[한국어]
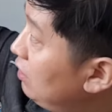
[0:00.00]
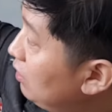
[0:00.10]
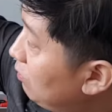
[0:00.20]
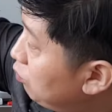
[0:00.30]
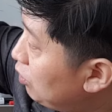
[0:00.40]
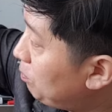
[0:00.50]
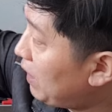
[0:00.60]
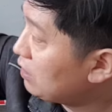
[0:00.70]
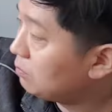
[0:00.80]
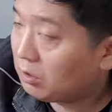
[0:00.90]
이게 물이
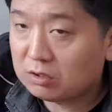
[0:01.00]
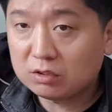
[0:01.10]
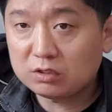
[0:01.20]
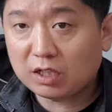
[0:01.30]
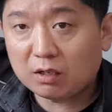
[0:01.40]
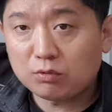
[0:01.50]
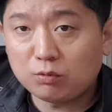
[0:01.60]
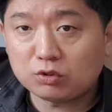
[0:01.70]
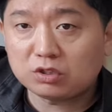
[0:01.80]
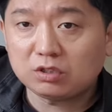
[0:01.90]
빠지면은 얘가 물
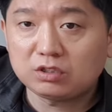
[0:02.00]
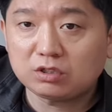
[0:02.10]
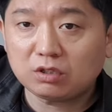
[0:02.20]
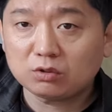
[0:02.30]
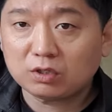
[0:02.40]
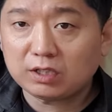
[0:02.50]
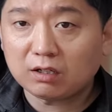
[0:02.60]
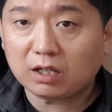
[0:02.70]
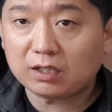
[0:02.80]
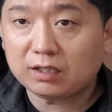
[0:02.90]
보충을 시켜줘야 될
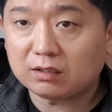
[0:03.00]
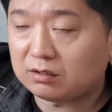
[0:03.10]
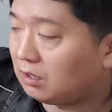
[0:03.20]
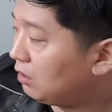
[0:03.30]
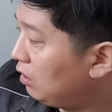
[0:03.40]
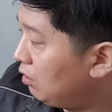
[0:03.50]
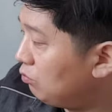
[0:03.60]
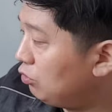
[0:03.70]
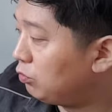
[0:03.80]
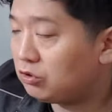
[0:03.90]
거 아니야. 근데
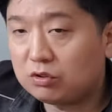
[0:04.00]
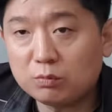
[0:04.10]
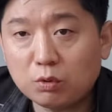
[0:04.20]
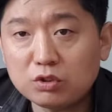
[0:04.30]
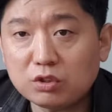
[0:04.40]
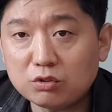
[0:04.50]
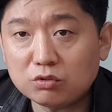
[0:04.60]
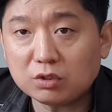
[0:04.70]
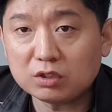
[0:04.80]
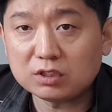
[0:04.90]
물 보충을 못
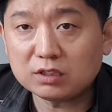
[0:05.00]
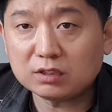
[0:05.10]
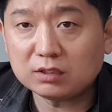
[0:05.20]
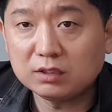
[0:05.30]
시켜주는 거지.